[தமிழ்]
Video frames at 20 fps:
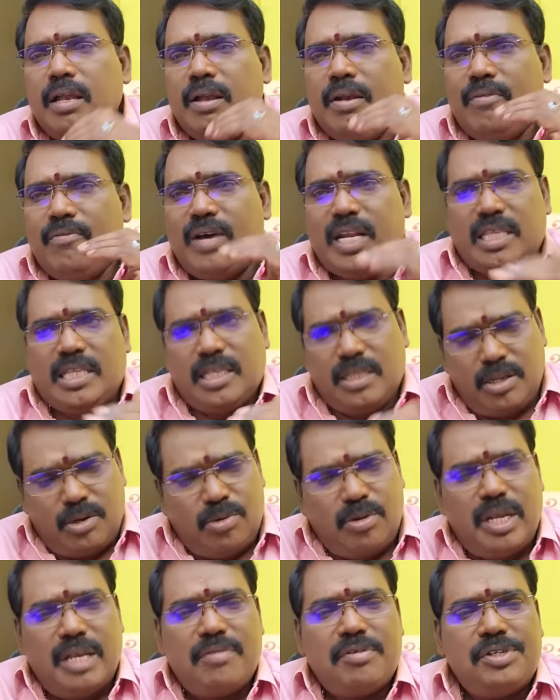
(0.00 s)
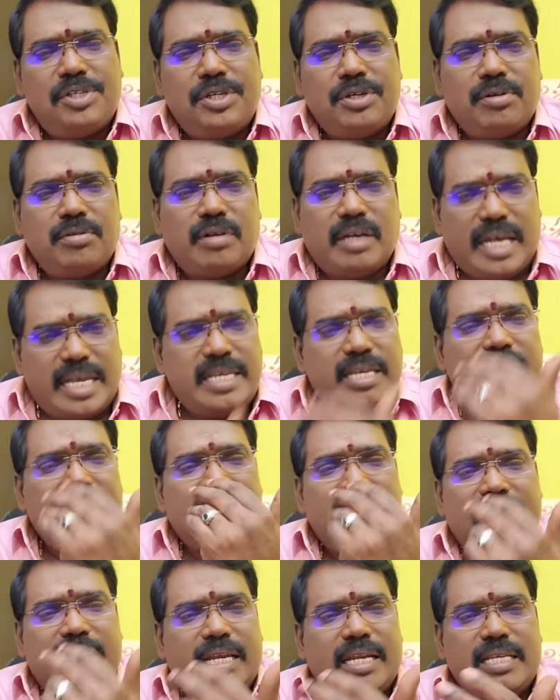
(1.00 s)
வருத்தத்திற்குரிய விஷயம் கையில்
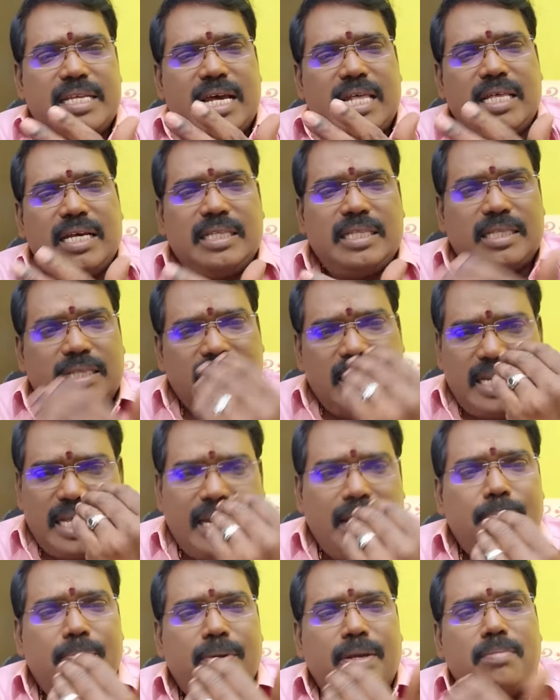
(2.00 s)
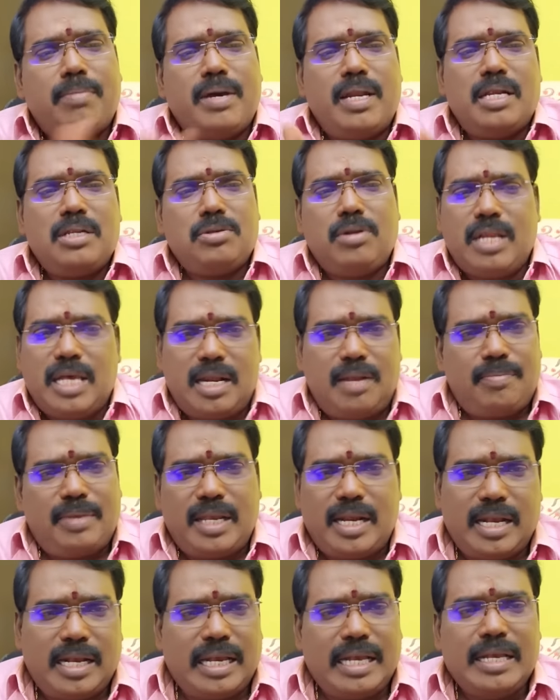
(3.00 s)
கிடைக்கிற ஜாதகத்தை தான் நிறைய பேர் பலன் சொல்ல
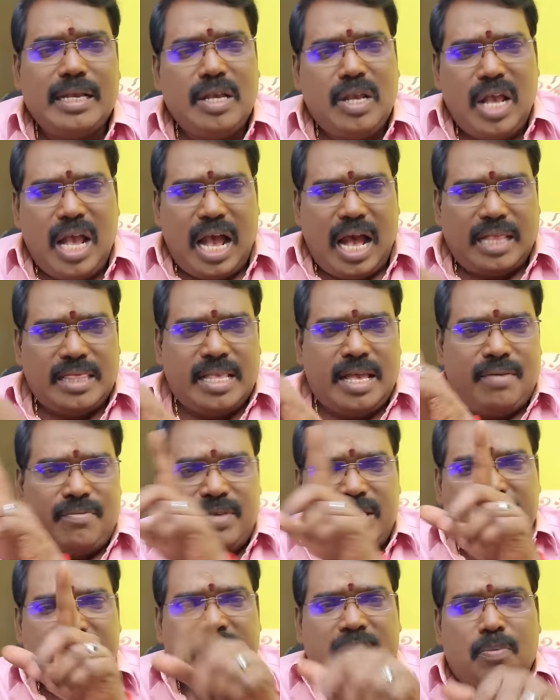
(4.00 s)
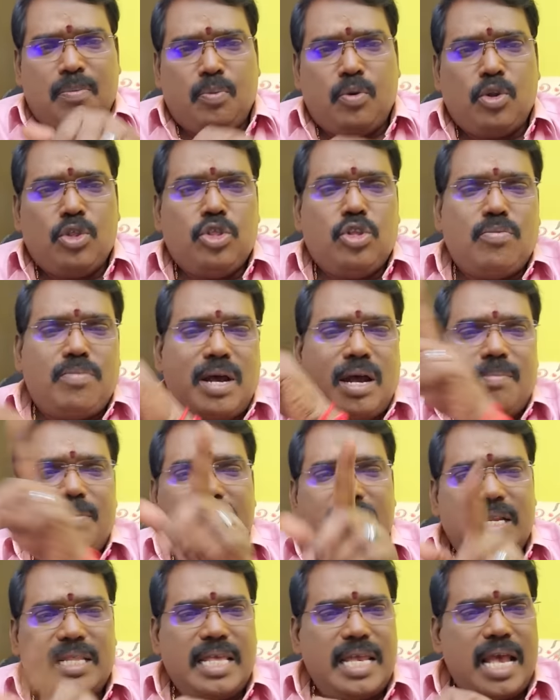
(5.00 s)
ஆரம்பிக்கிறாங்க அந்த விதிகள் பொருந்துமா
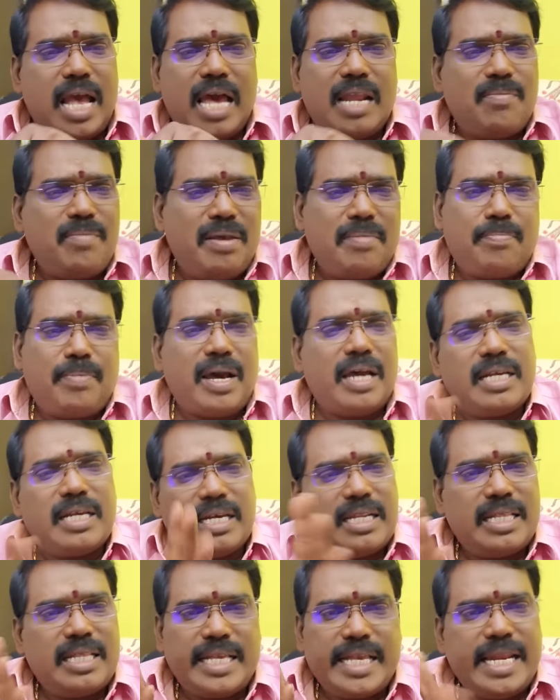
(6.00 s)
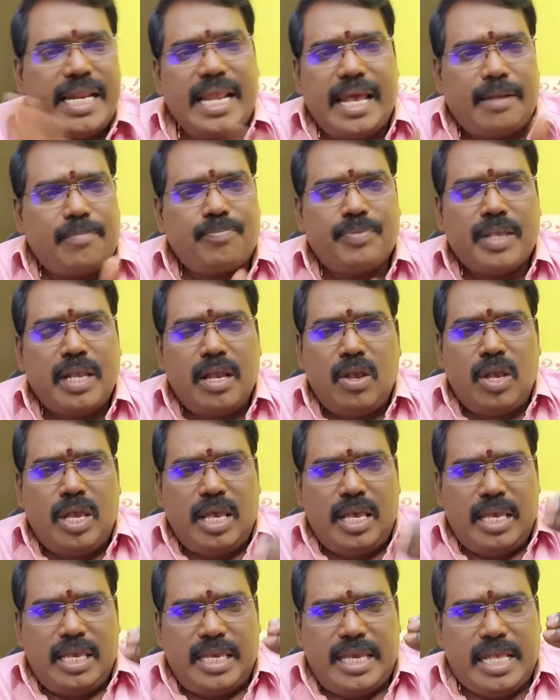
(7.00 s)
அப்படின்றத யாருமே பார்க்கறது இல்லை
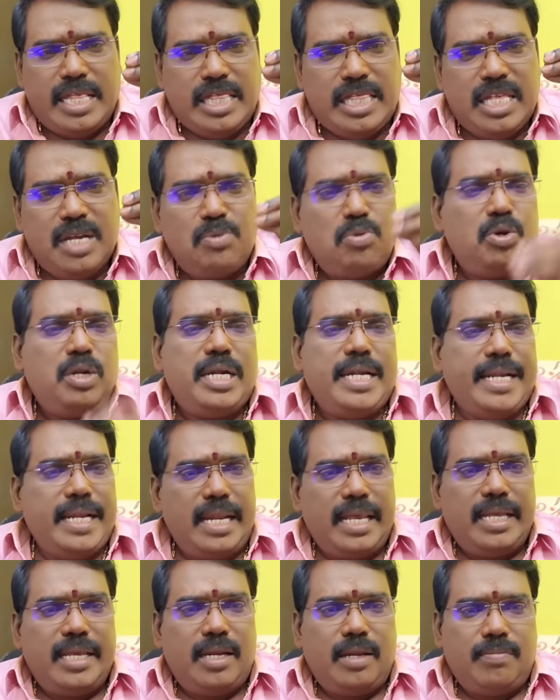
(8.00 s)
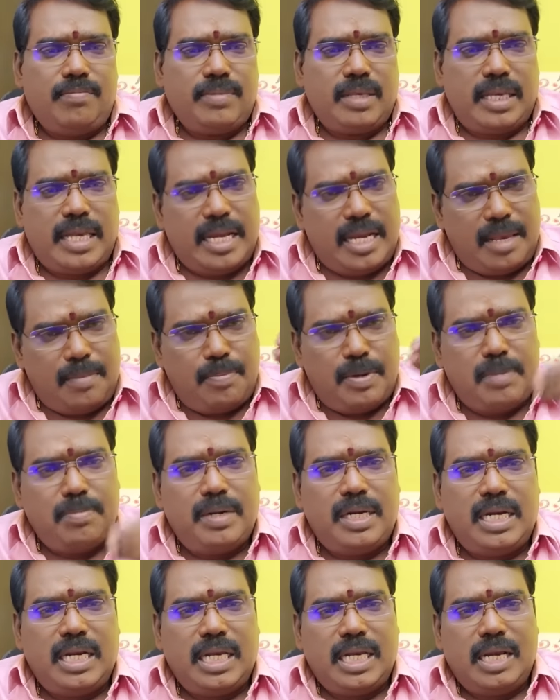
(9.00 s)
எந்த ஒரு நிலையிலும் என்னை
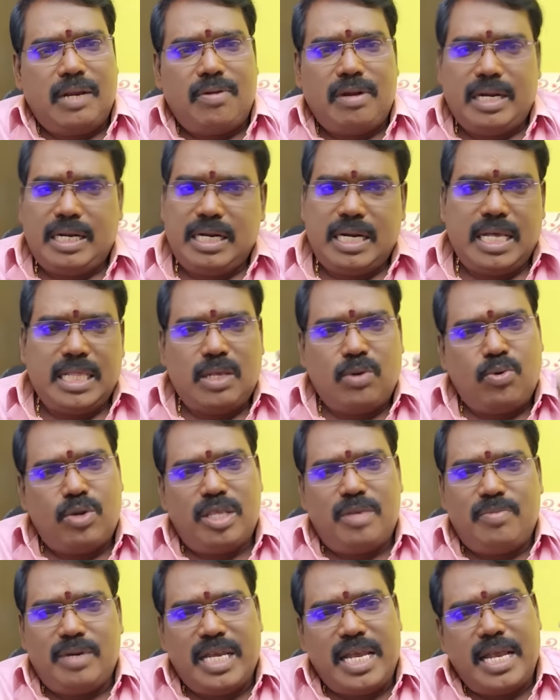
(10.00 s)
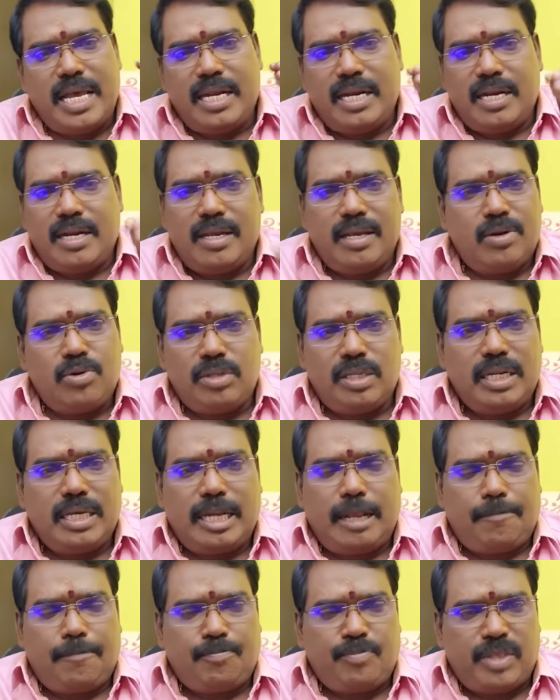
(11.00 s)
பின்பற்றுகிறவர்களுக்கு நான் அந்த உறுதிமொழியை ஏற்கனவே
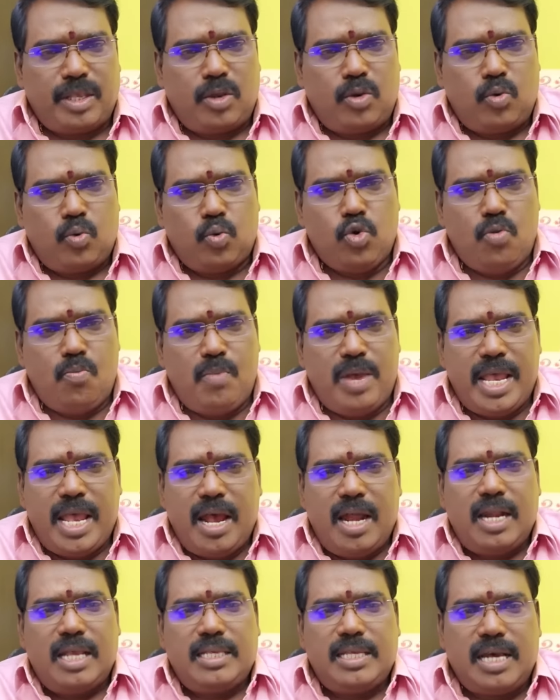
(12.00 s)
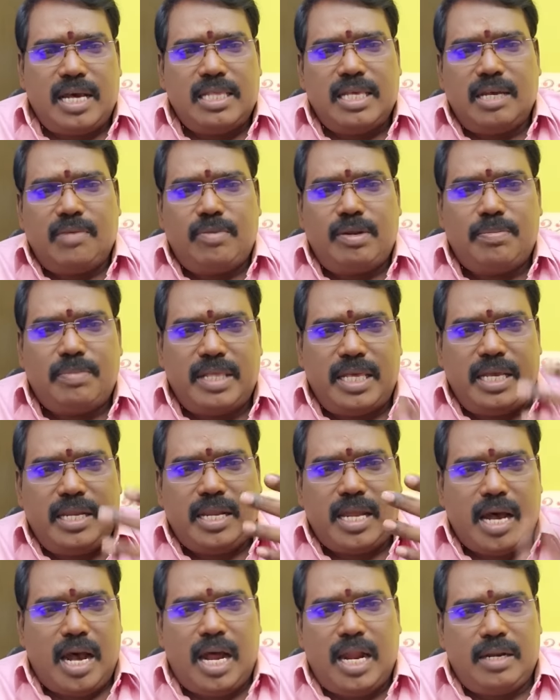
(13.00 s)
கொடுத்துருக்கிறேன் உண்மையான ஜாதகம் என்பதை
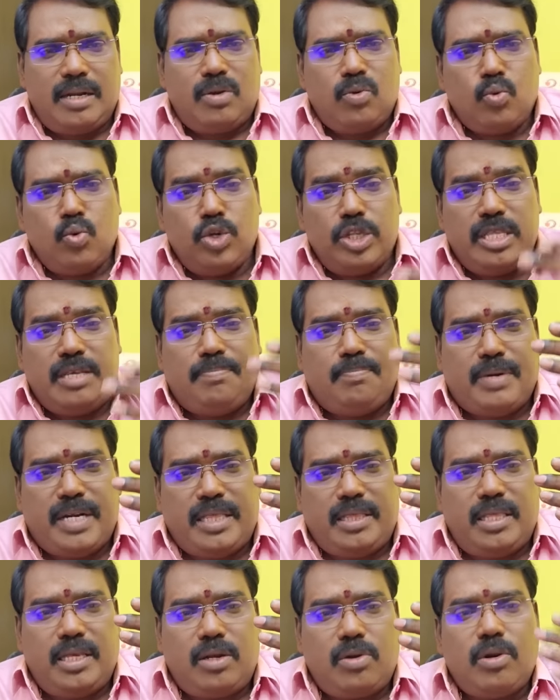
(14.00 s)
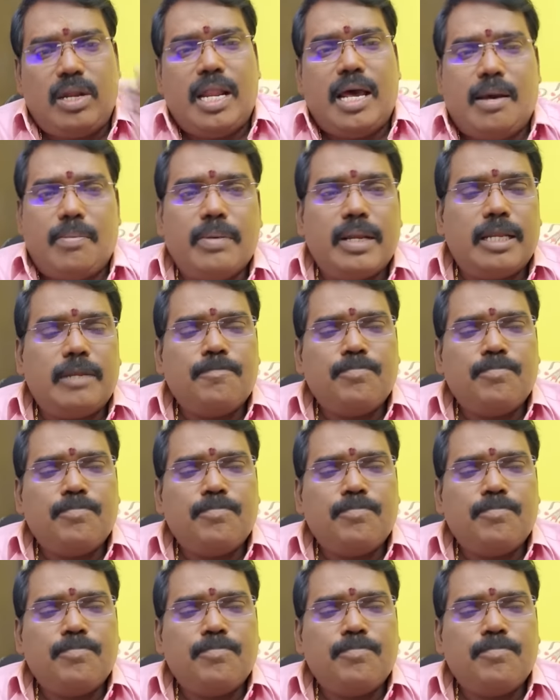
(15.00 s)
நான் உறுதிப்படுத்தி கொள்ளாமல்